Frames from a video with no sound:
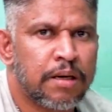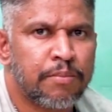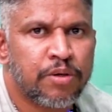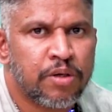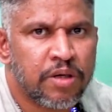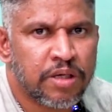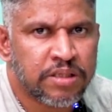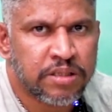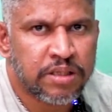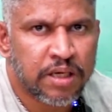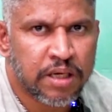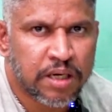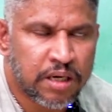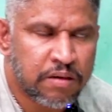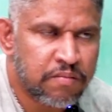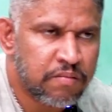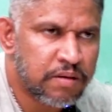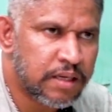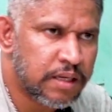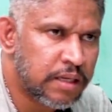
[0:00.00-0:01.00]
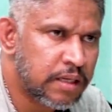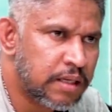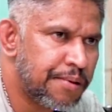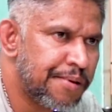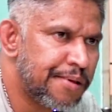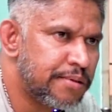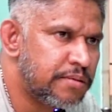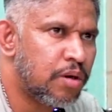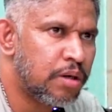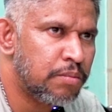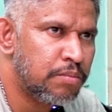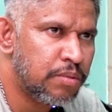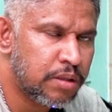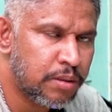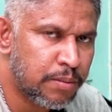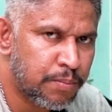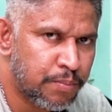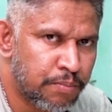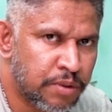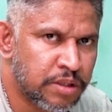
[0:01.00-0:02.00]
அமினாசிடாக கன்வெர்ட் ஆகி
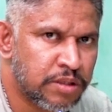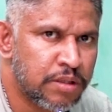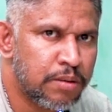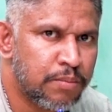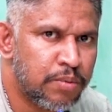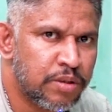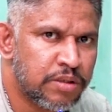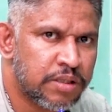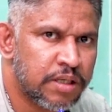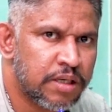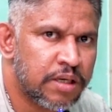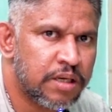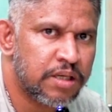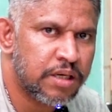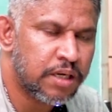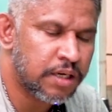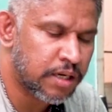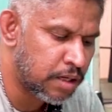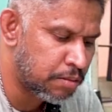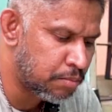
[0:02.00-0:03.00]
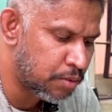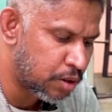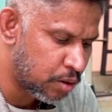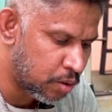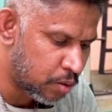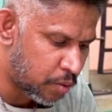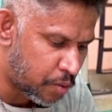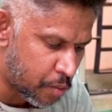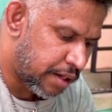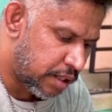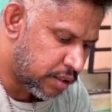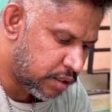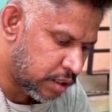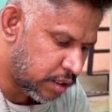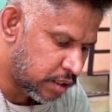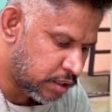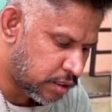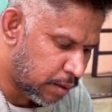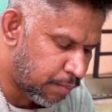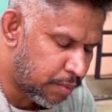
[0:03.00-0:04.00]
உடம்புக்கு மசில் போய் சேர்கிறதுக்கு டைம் எடுக்கும் அதுக்கு
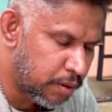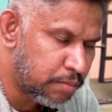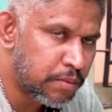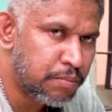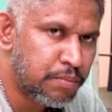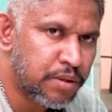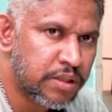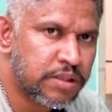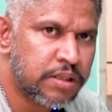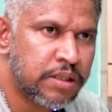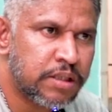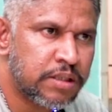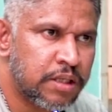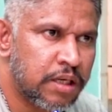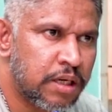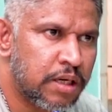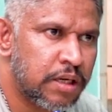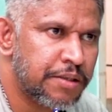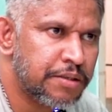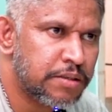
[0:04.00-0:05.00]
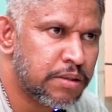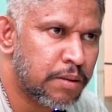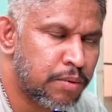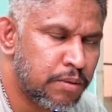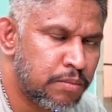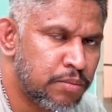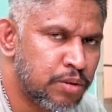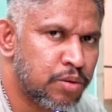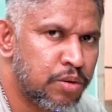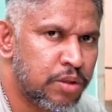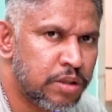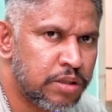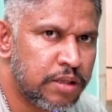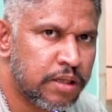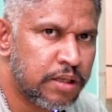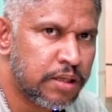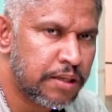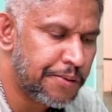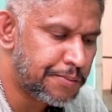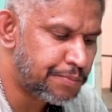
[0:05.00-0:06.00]
நீங்கள் சப்ளிமெண்ட் பேஸ் எடுத்திங்கன்னா சப்ளிமெண்ட் த்ரூ
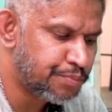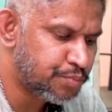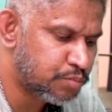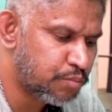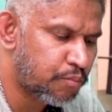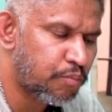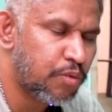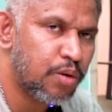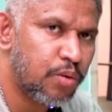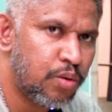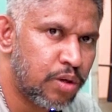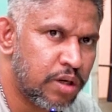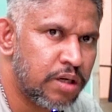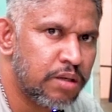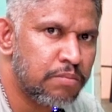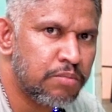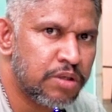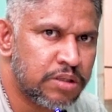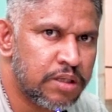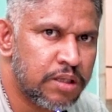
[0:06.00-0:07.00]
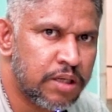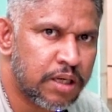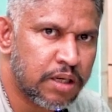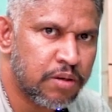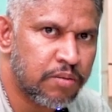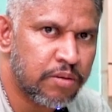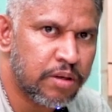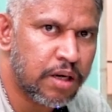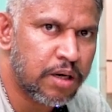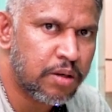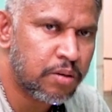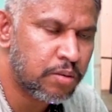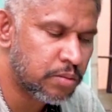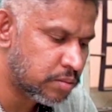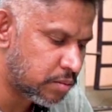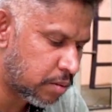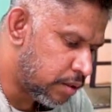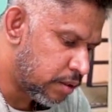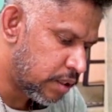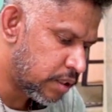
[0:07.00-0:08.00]
எடுத்திங்கன்னா உடனே மசில் ரெக்கவரி ஆகிடும்
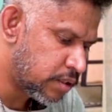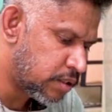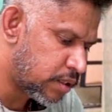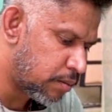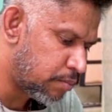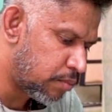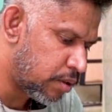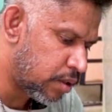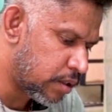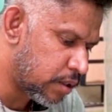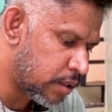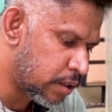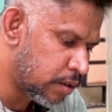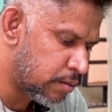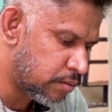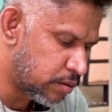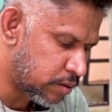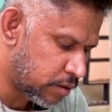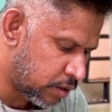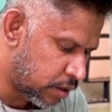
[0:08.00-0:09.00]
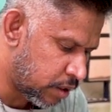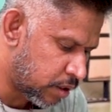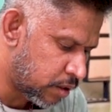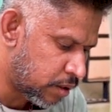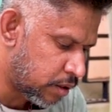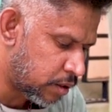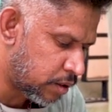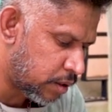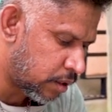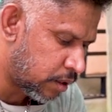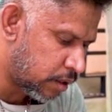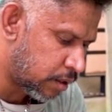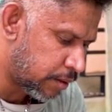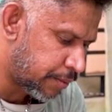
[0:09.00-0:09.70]
எக்ஸாம்பிளுக்கு நீங்கள் இங்கேருந்து இந்த